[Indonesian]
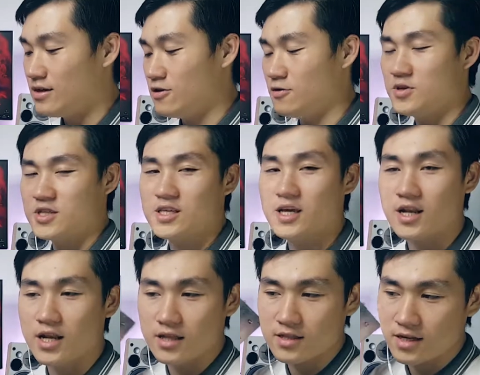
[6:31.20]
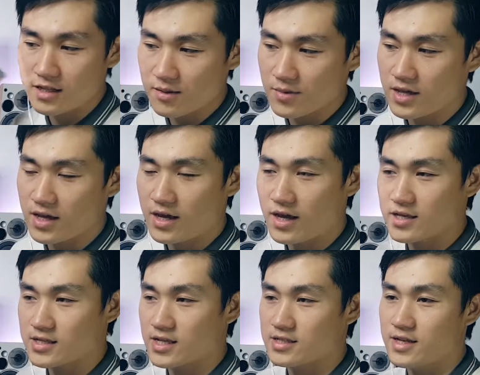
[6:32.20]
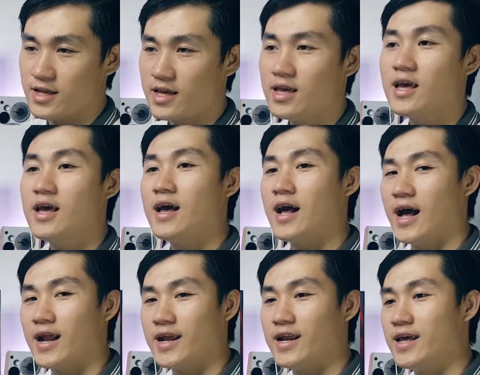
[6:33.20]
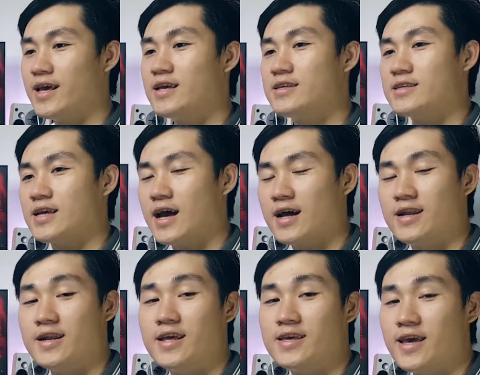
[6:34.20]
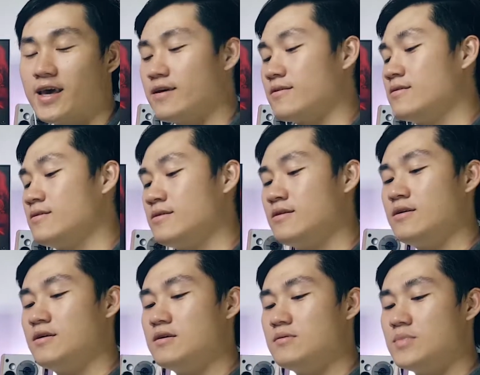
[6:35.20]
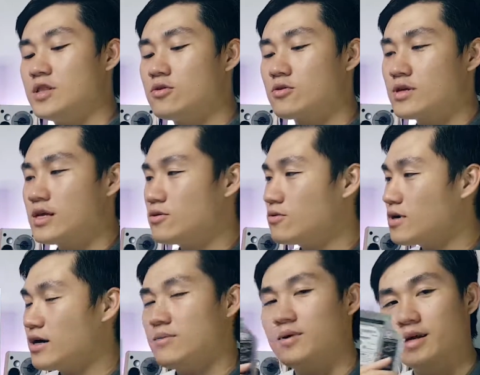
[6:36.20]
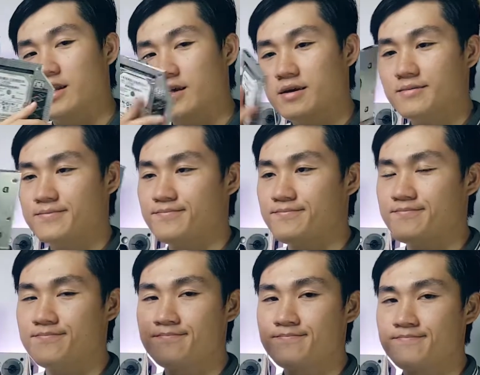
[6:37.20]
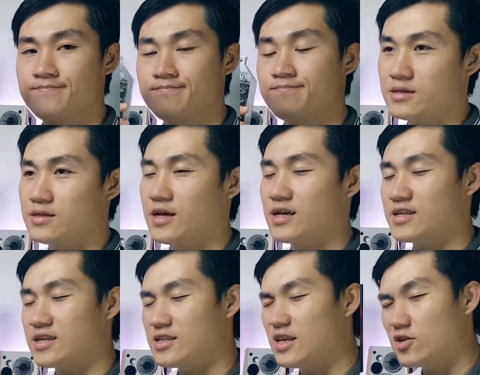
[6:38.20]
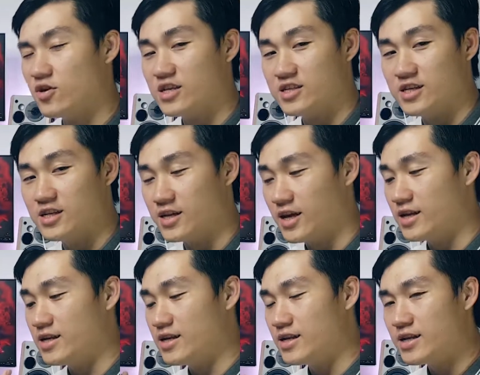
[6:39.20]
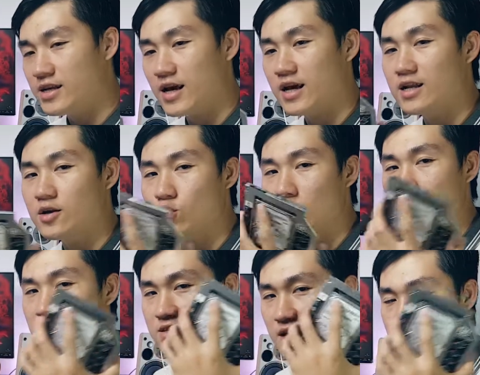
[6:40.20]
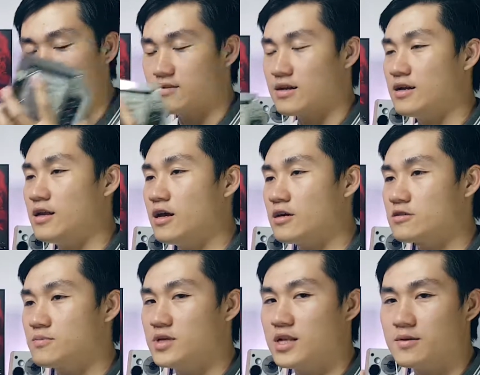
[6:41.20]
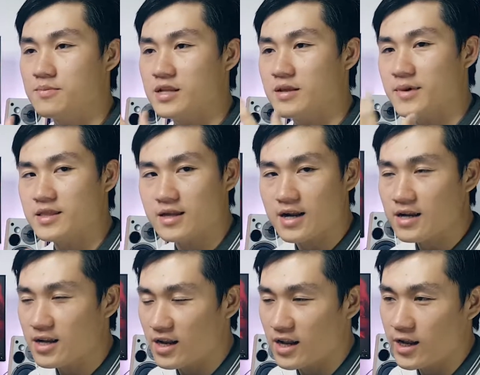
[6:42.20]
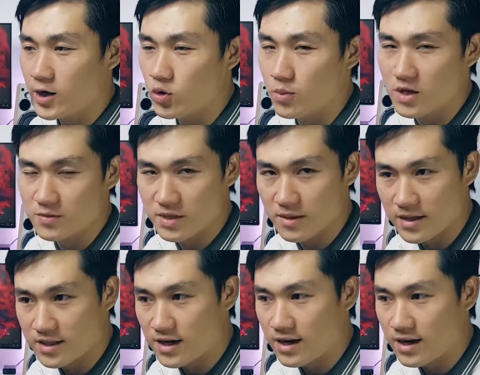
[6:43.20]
Lo bisa cari di internet namanya SSD HDD CADDY. Bentuknya tuh kayak begini. SSD atau HDD-KD ini ada dua size, ada yang 9 mm dan ada yang 12 mm.